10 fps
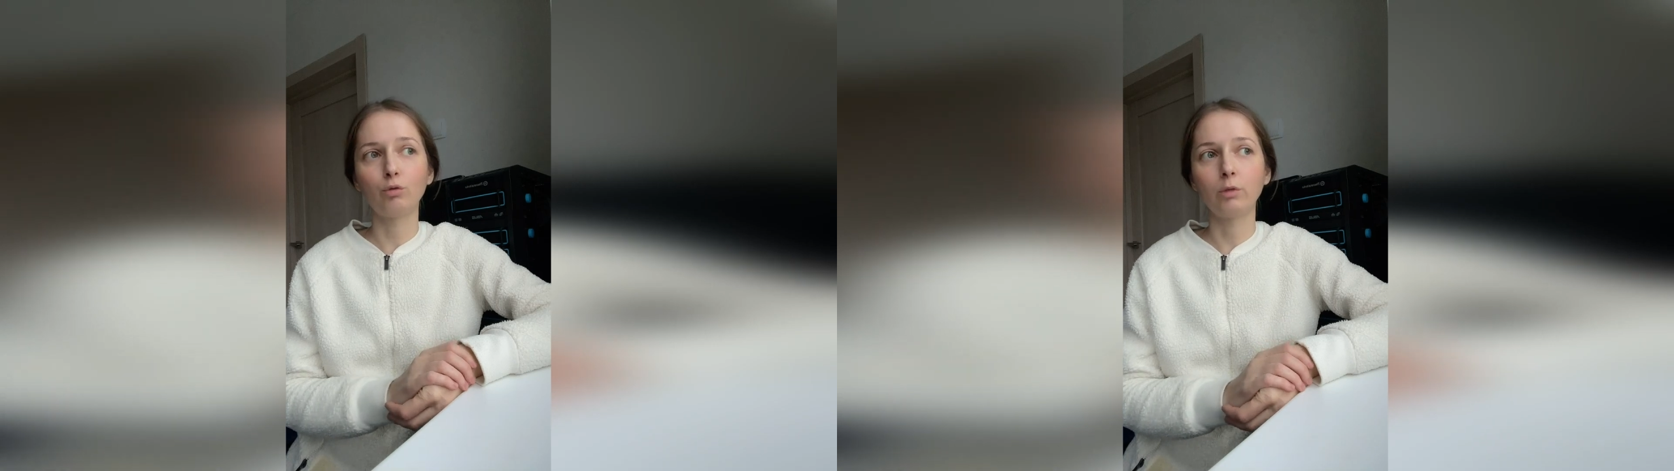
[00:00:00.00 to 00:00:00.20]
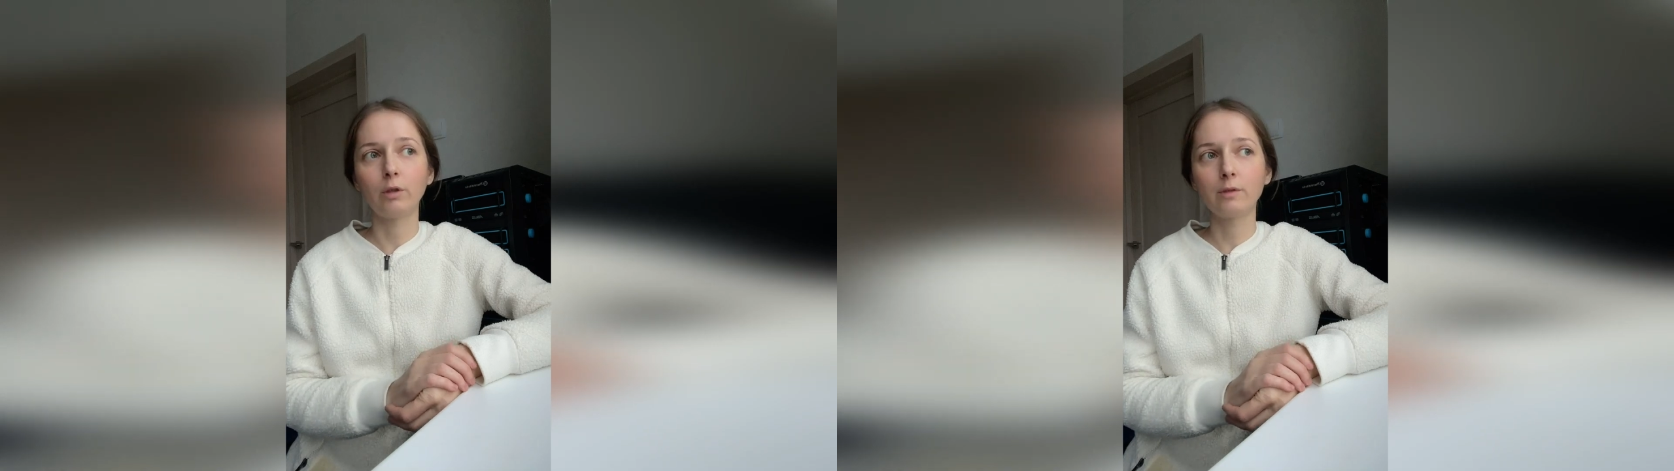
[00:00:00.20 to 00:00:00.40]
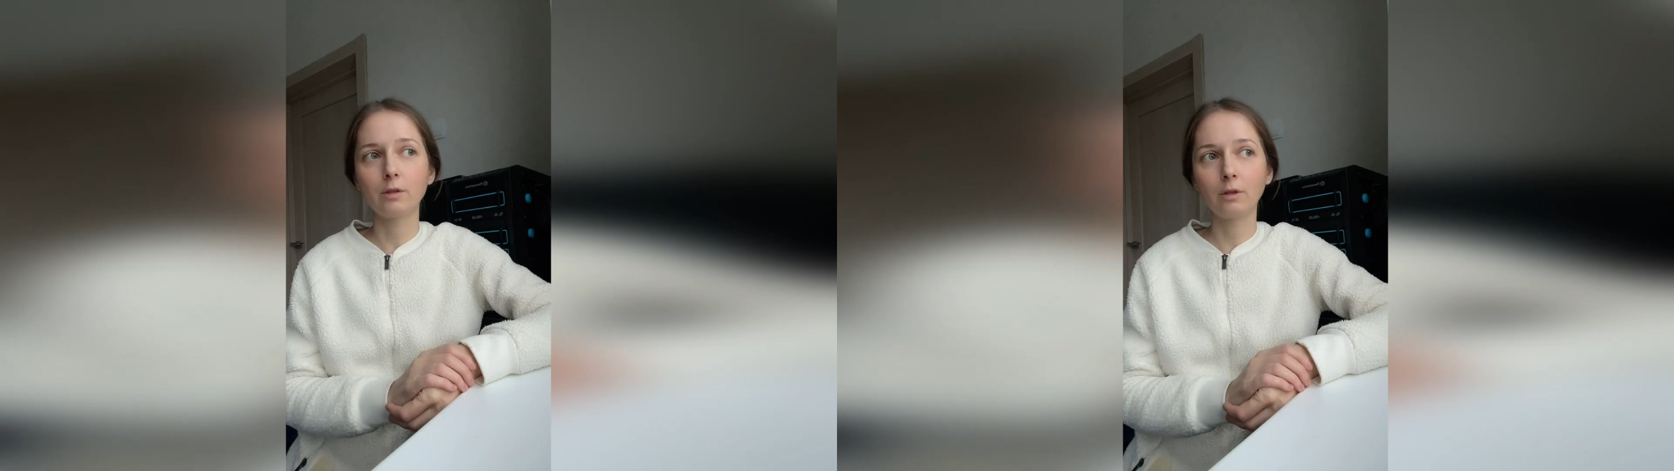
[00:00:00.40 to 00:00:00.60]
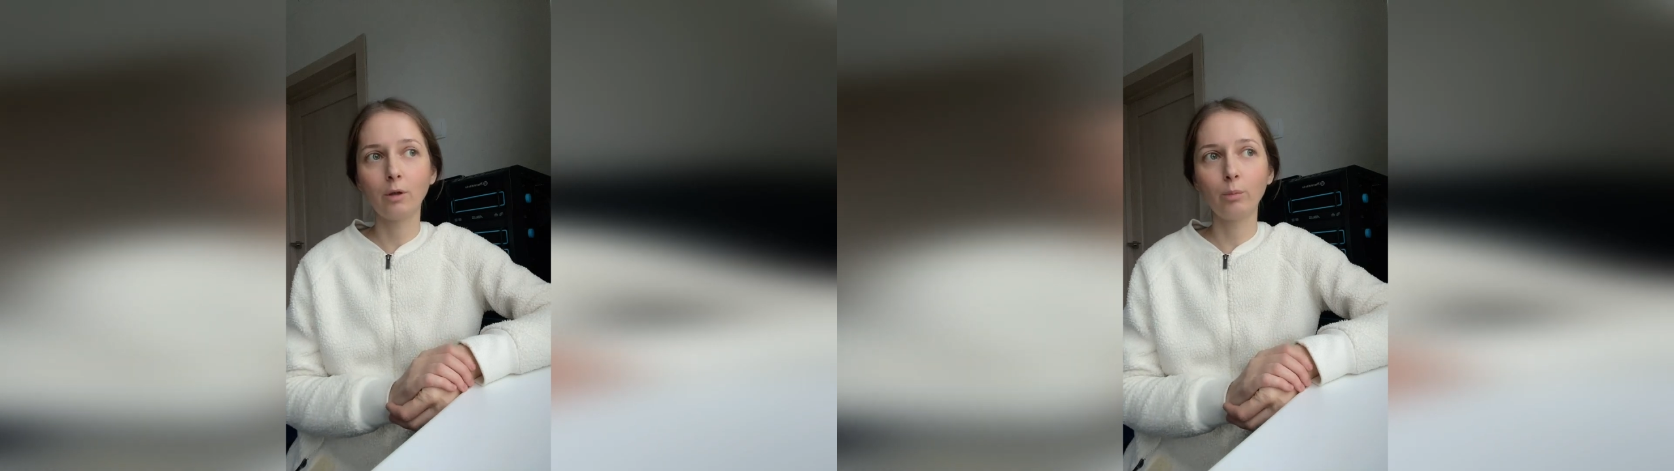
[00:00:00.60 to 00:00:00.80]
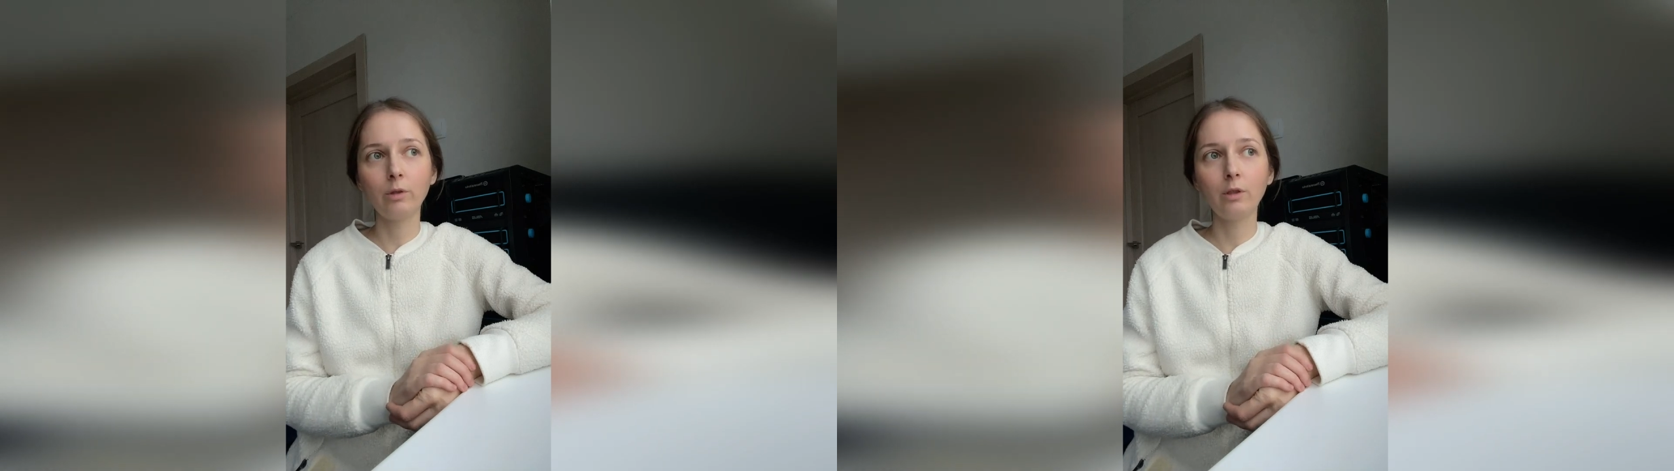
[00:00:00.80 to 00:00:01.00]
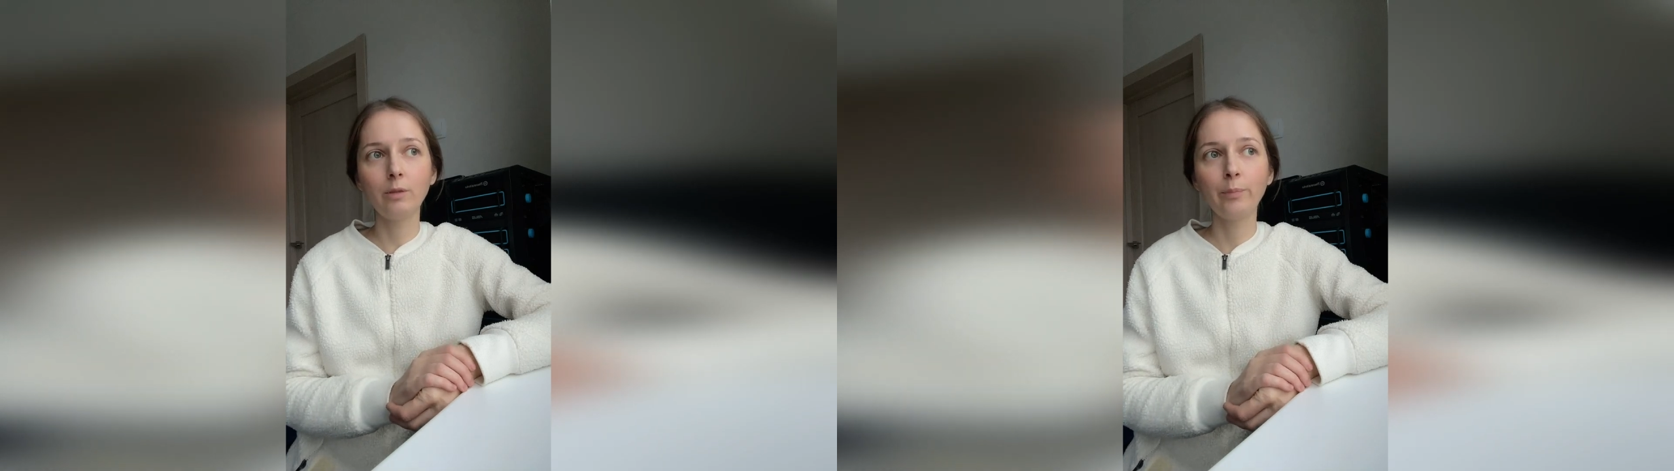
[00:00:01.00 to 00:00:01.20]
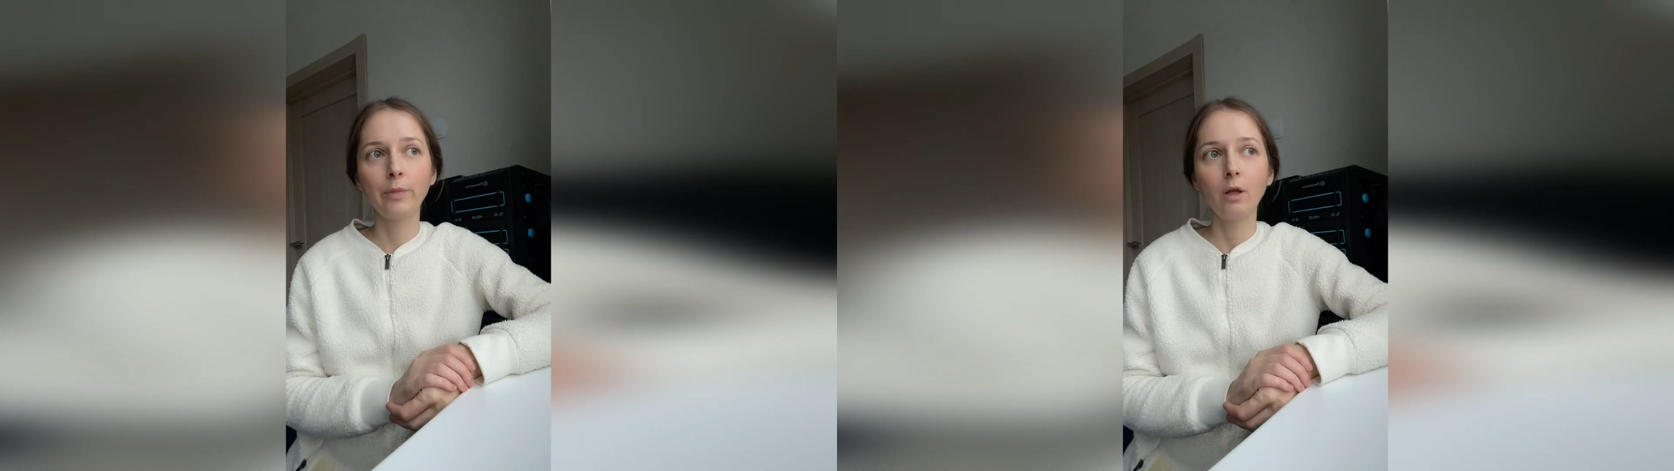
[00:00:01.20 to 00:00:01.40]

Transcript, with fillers: меня всегда были.